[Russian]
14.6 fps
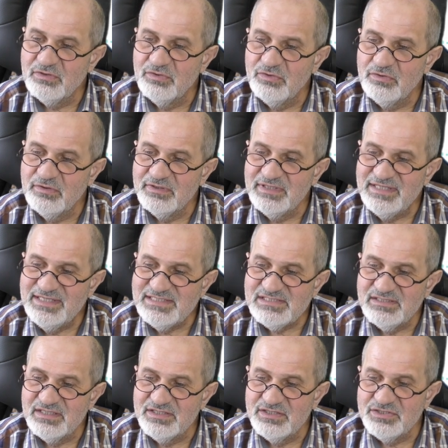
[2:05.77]
но есть
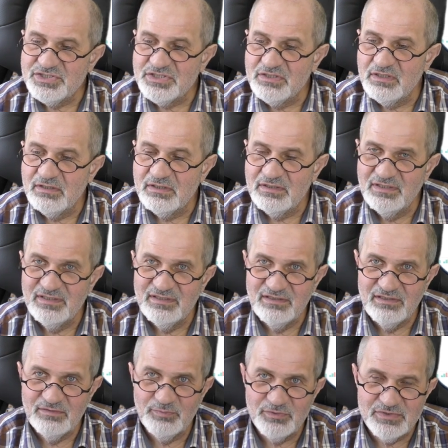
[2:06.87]
надежда
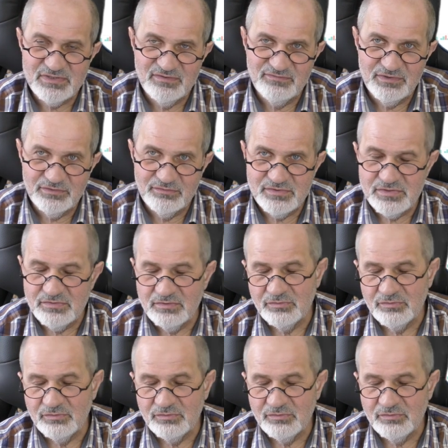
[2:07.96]
не просто вернуть все,